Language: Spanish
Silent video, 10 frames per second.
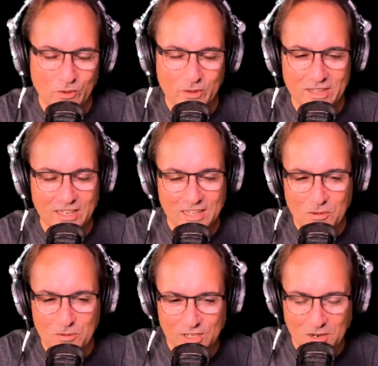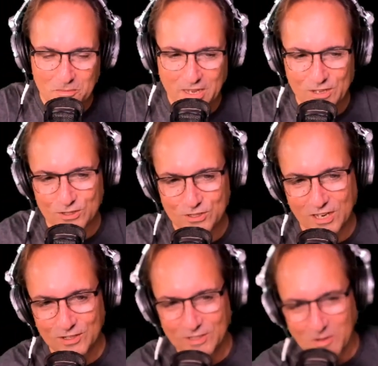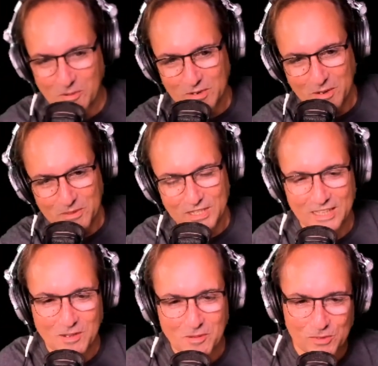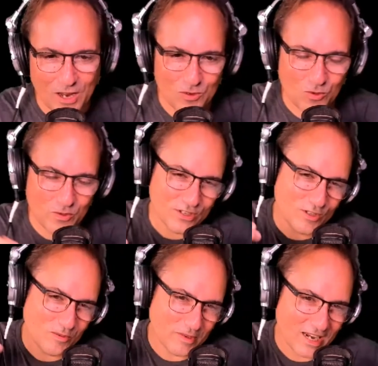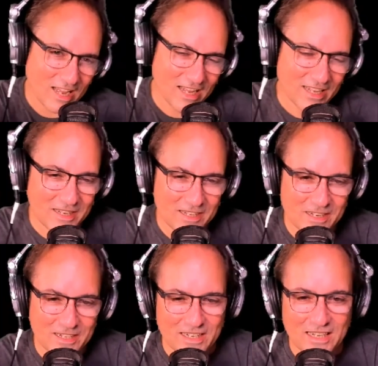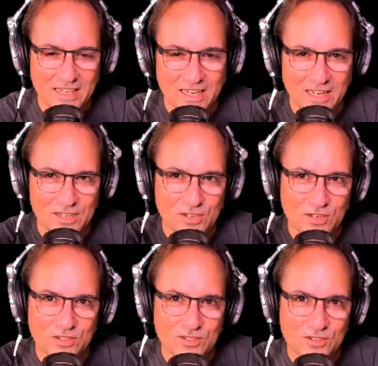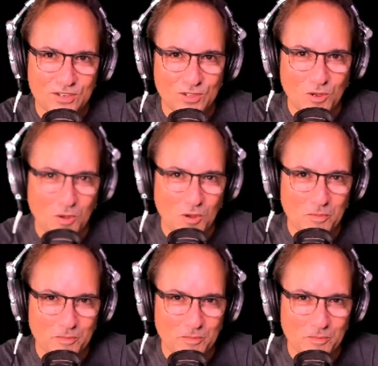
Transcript: todavía estábamos en el medio cielo, estábamos por la mitad, estábamos por las nubes yendo para... yendo...